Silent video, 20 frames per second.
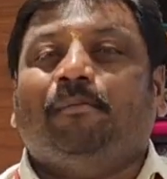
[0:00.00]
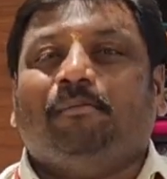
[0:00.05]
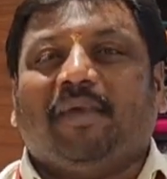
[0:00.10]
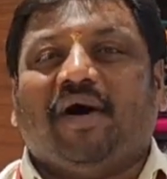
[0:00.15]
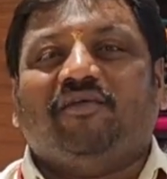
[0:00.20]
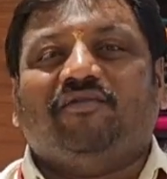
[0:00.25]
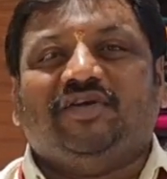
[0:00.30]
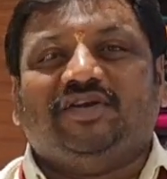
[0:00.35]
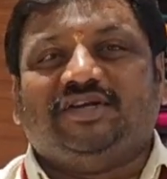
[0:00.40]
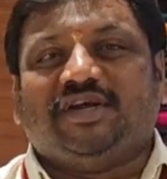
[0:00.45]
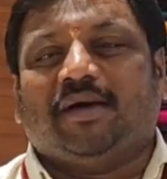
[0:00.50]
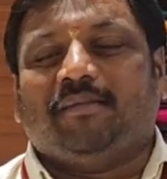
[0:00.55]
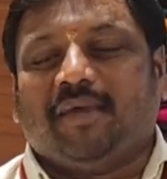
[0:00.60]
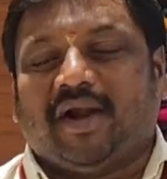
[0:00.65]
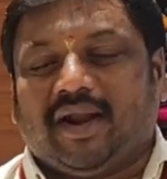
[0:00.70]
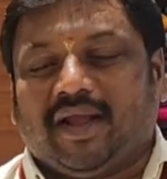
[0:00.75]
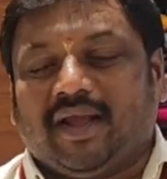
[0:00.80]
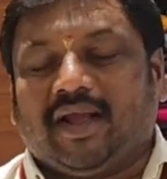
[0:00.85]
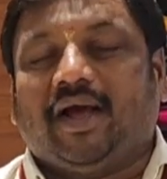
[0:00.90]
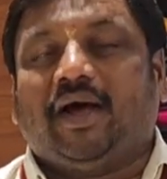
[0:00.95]
మా విజయ
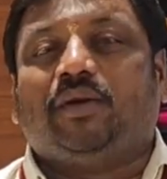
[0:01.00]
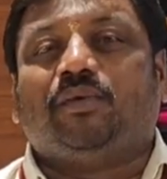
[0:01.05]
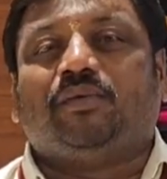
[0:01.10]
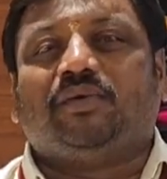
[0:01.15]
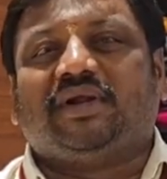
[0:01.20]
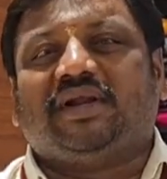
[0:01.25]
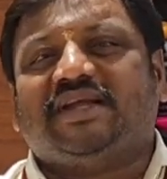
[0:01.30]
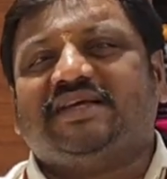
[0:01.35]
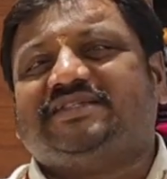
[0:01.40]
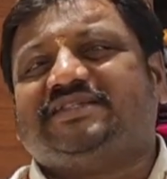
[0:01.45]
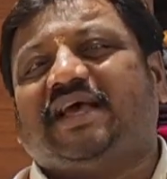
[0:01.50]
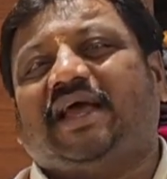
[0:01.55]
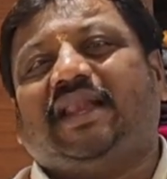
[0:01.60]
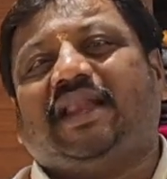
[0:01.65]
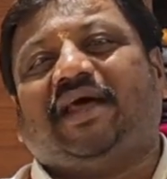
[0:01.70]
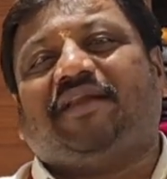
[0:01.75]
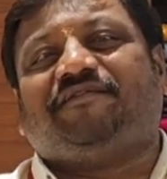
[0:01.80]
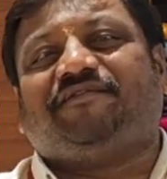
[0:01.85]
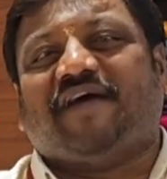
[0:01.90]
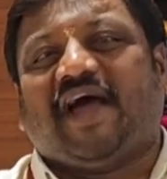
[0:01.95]
మేడం గారు
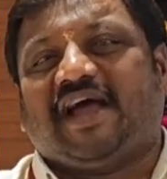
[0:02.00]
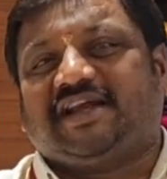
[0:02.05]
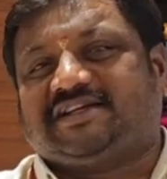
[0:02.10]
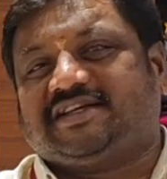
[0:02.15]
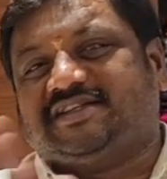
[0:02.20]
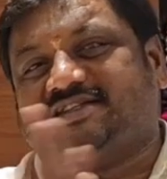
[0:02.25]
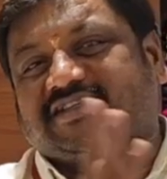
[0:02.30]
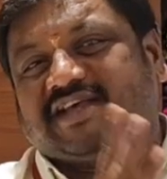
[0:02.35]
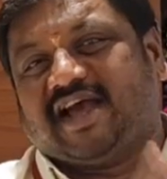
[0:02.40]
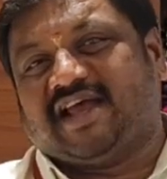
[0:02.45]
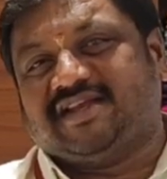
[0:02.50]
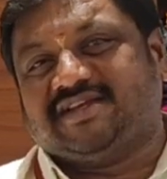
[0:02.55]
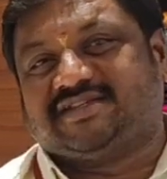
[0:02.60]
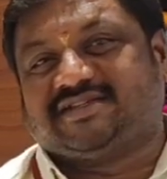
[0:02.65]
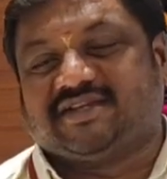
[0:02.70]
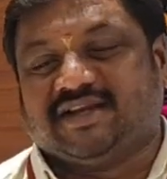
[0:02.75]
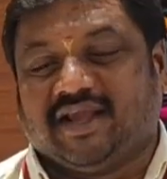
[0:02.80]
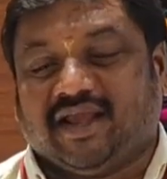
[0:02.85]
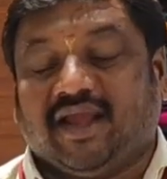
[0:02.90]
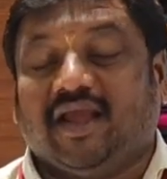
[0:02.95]
డిజైనర్ ఫ్యాషన్
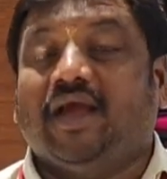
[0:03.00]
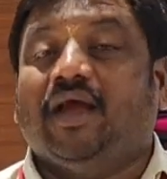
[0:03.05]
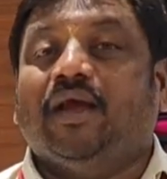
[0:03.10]
శారీస్ని